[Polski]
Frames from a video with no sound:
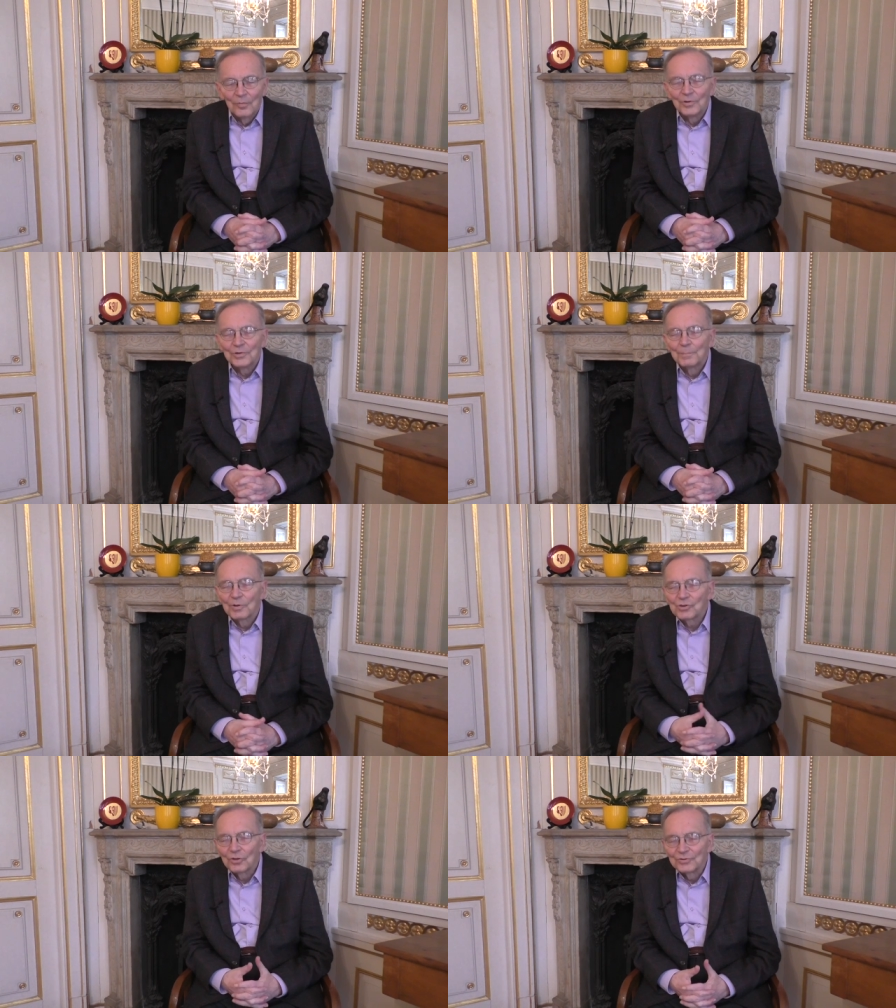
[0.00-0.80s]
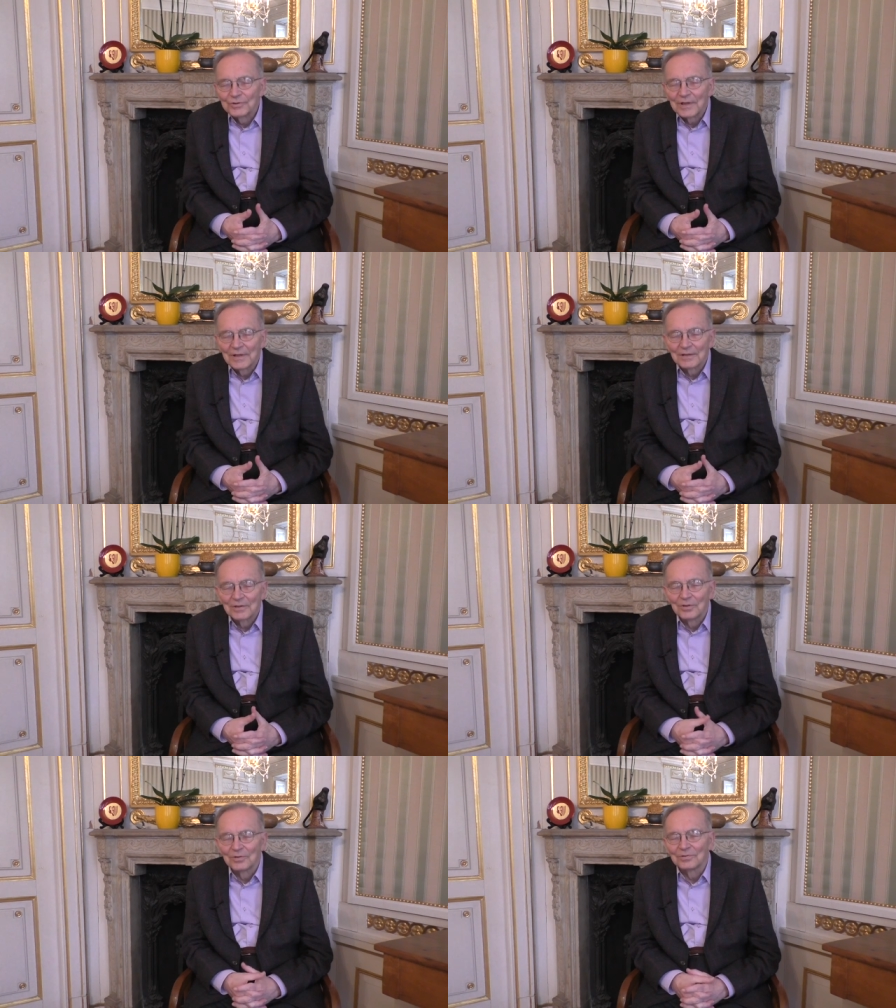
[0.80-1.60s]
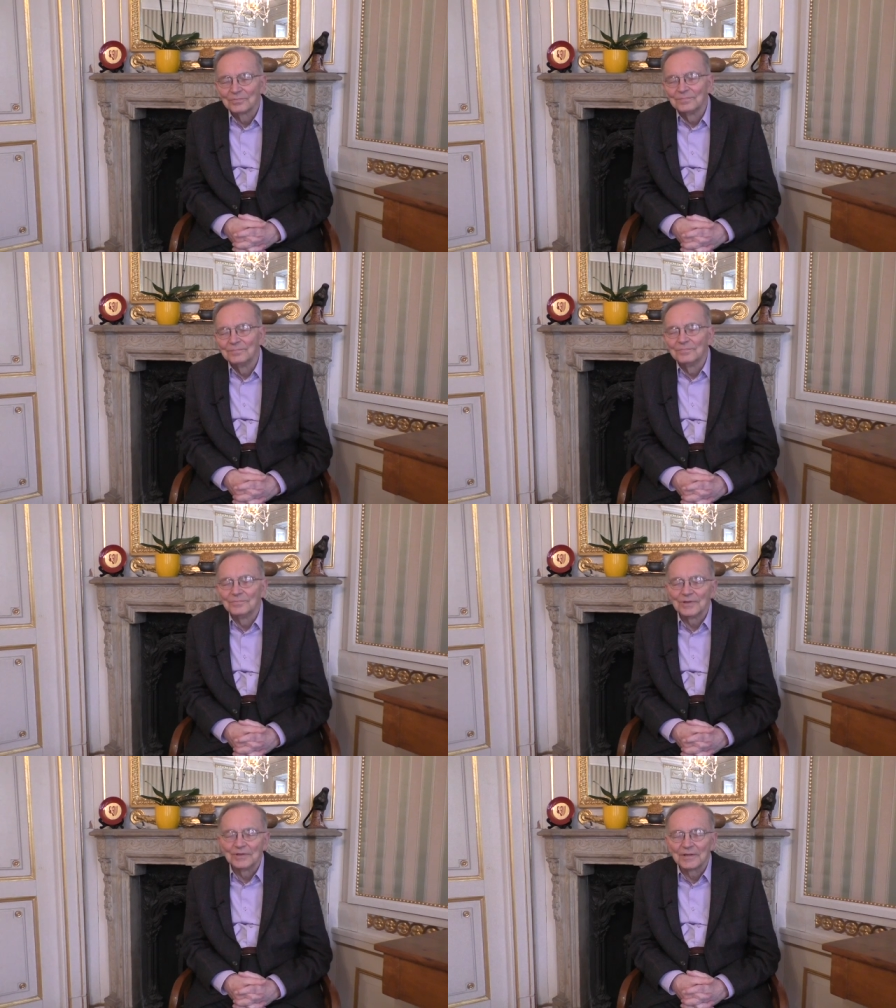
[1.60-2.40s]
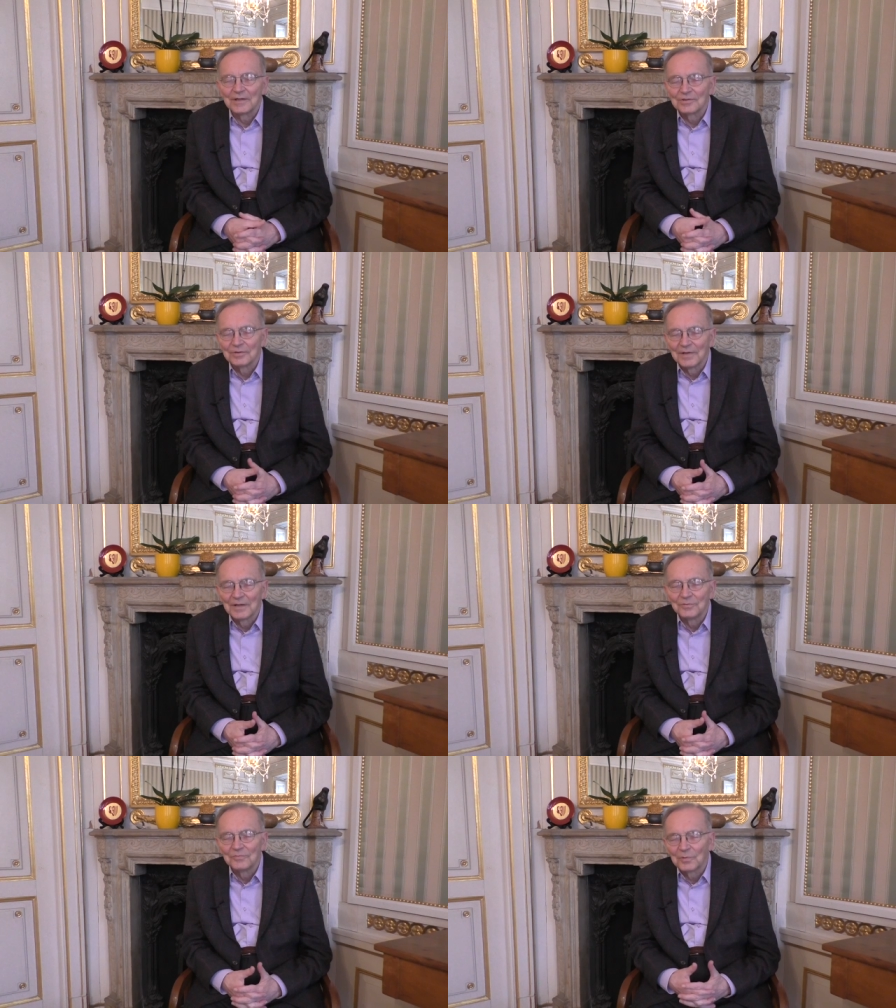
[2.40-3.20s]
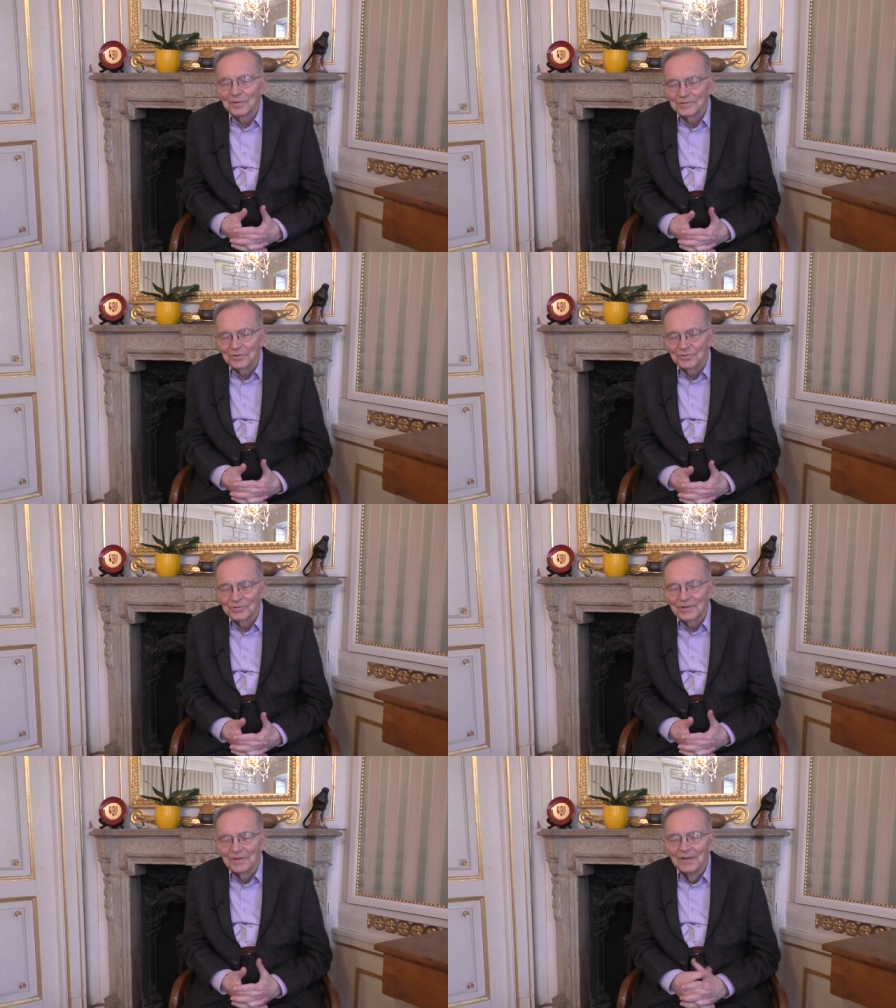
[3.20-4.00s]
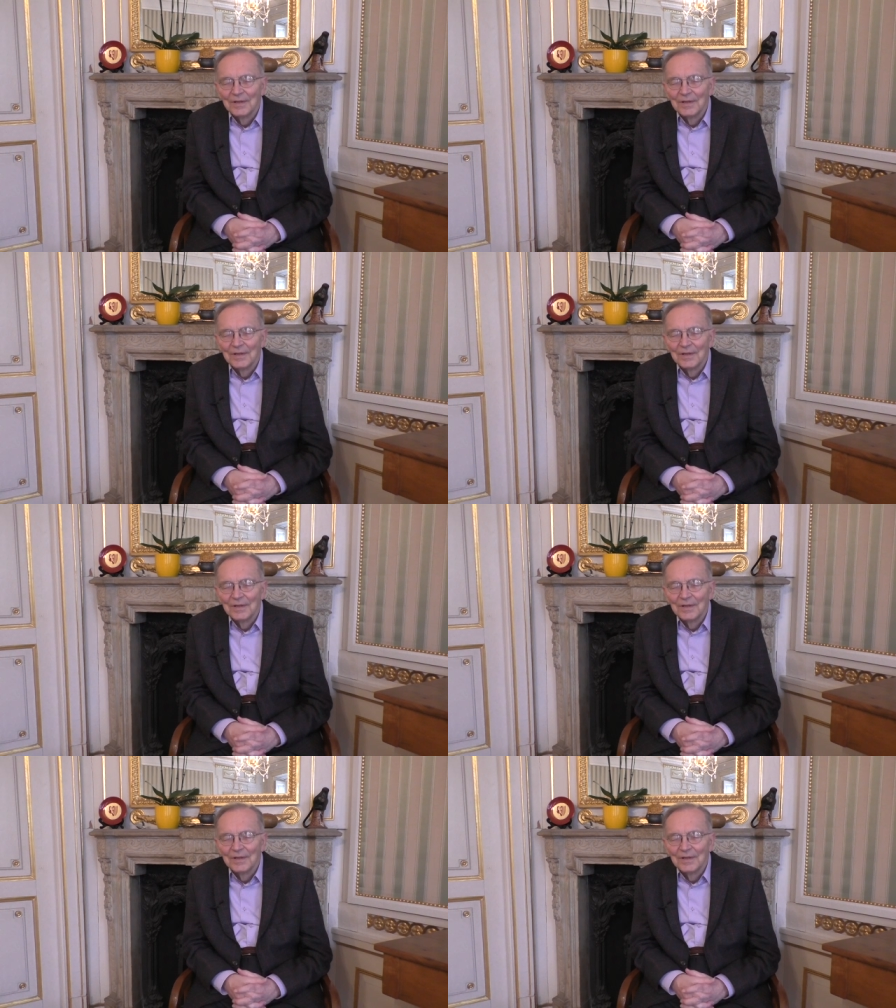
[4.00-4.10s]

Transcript: o moich początkach, o zainteresowaniu w ogóle skąd się